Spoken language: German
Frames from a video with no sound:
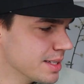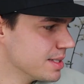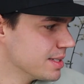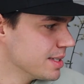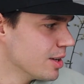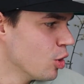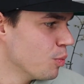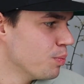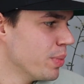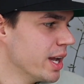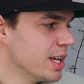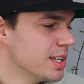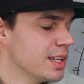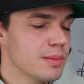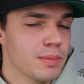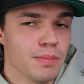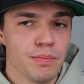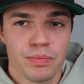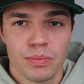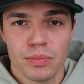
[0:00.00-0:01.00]
das ist auch bei
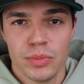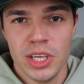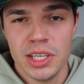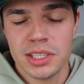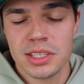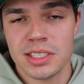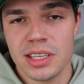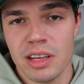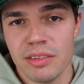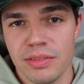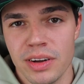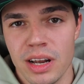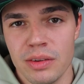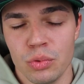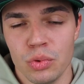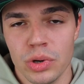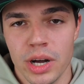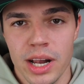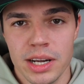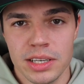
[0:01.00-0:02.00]
den Pieces der Fall,
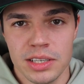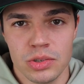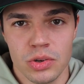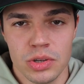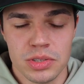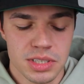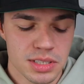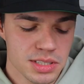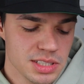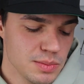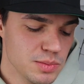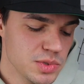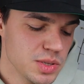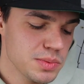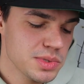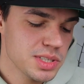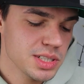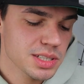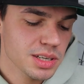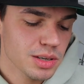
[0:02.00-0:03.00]
wo halt die
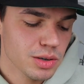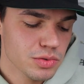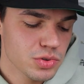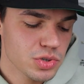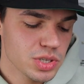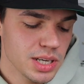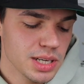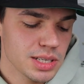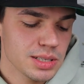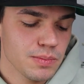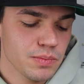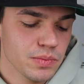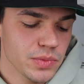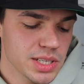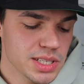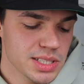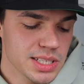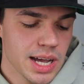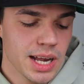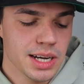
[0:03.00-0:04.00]
1977 draufsteht.
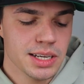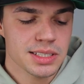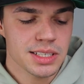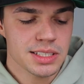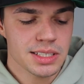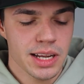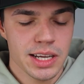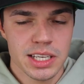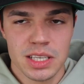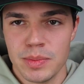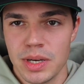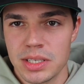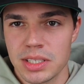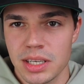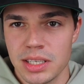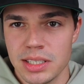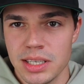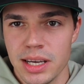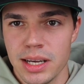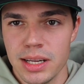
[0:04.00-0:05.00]
Das ist alles das gleiche
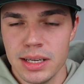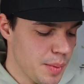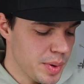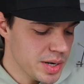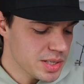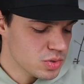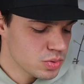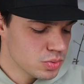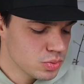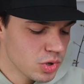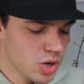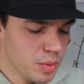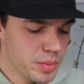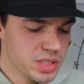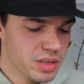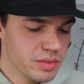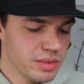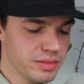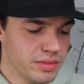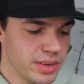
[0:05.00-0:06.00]
Material, aber dazu komme
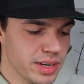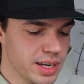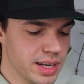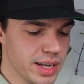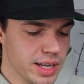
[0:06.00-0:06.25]
ich auf jeden Fall